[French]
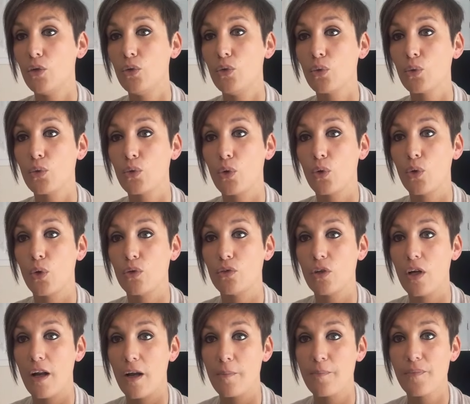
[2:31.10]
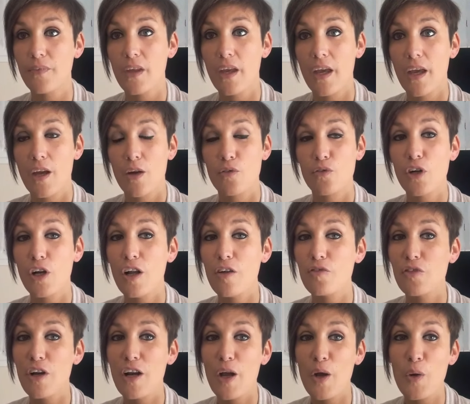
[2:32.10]
Donc voilà. Voilà,
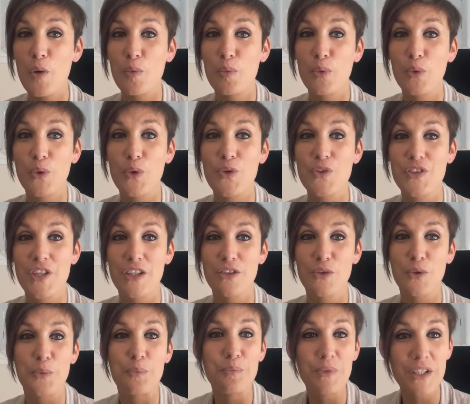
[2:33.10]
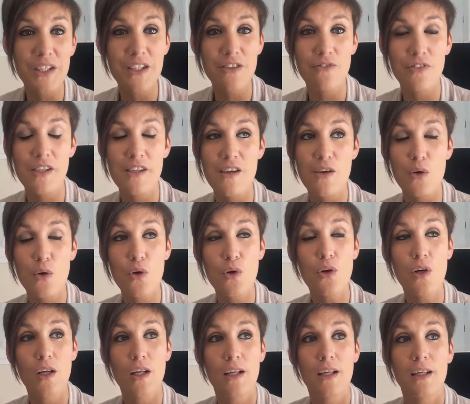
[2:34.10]
voilà pour cette mini
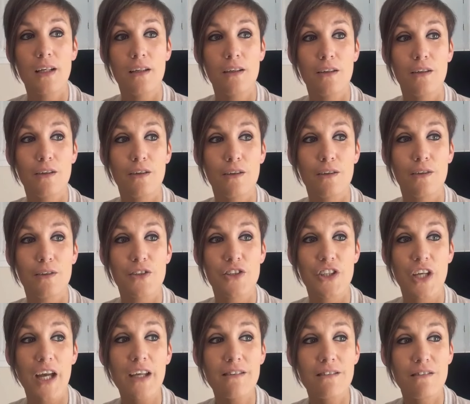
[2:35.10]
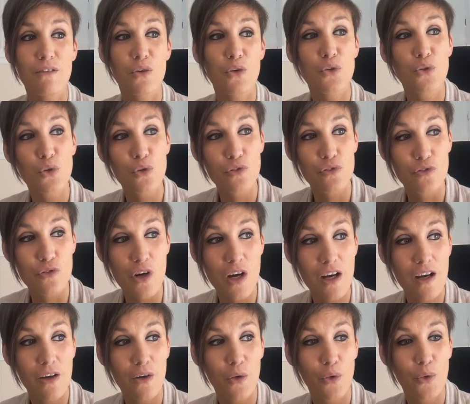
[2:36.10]
vidéo. j'ai hâte de
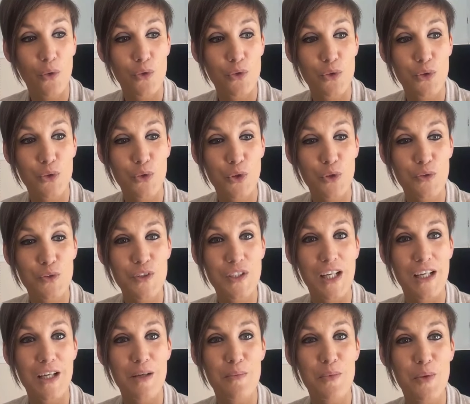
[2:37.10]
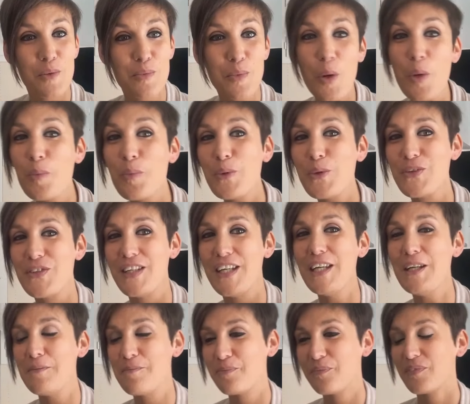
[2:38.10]
voir ce que vous allez me
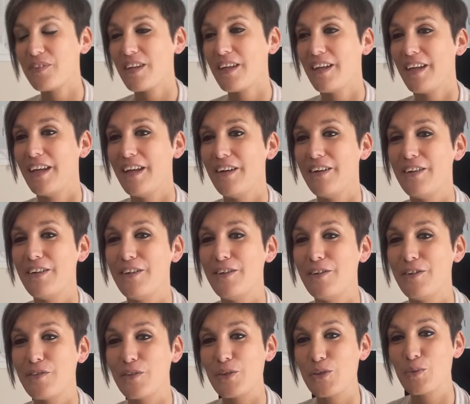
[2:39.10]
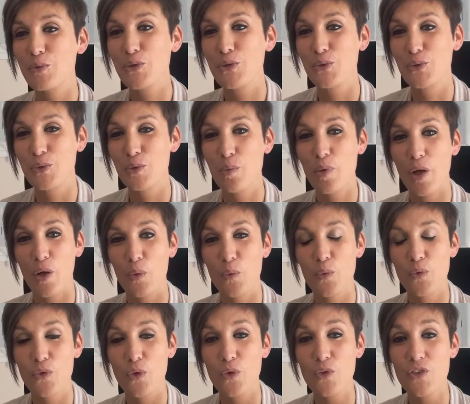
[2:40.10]
proposer. Euh, franchement, je suis super
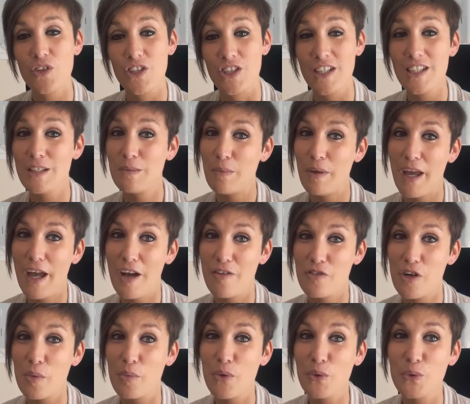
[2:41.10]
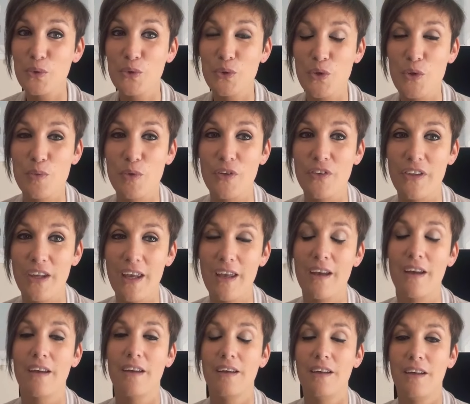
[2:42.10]
contente. J'espère avoir beaucoup de
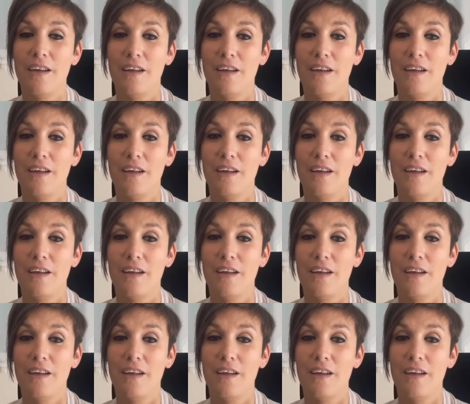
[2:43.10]
commentaires.